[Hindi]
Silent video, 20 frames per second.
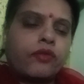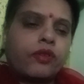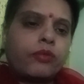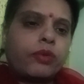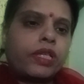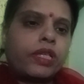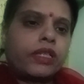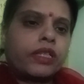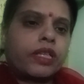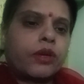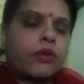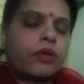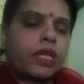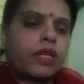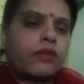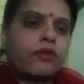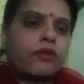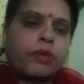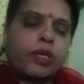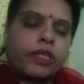विभिन्न ग्रहों
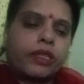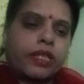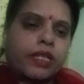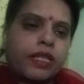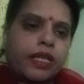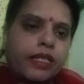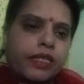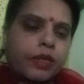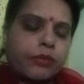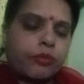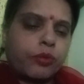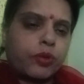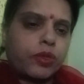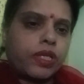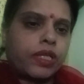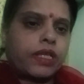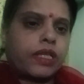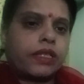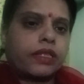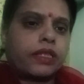की विभिन्न तरीके से
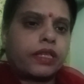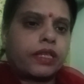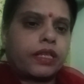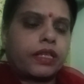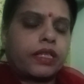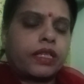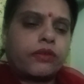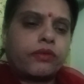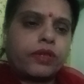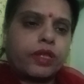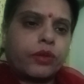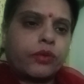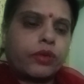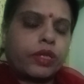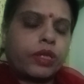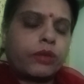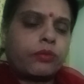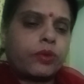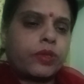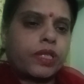पूजा करते हैं नवग्रहों
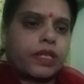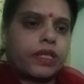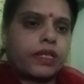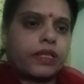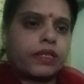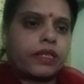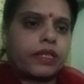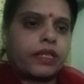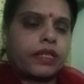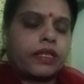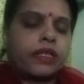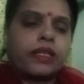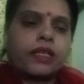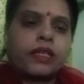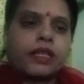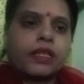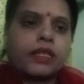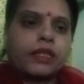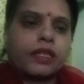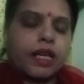की पूजा करते हैं
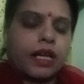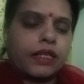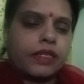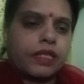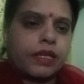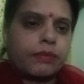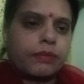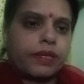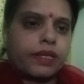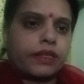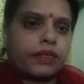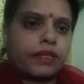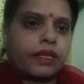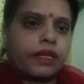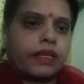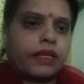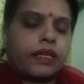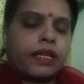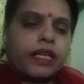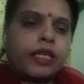दान जाप करते
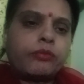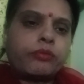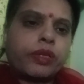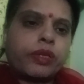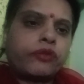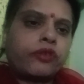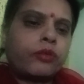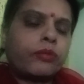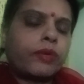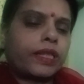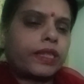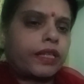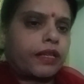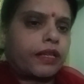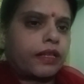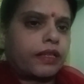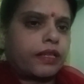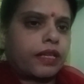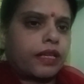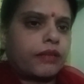हैं लेकिन पृथ्वी माता
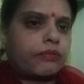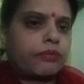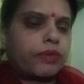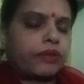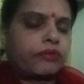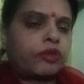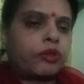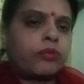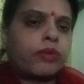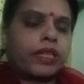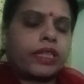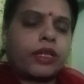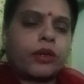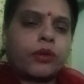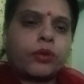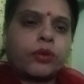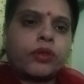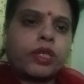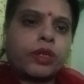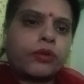का क्या पृथ्वी माता
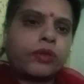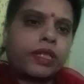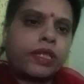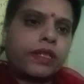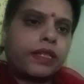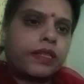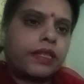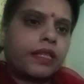को तो दिनों दिन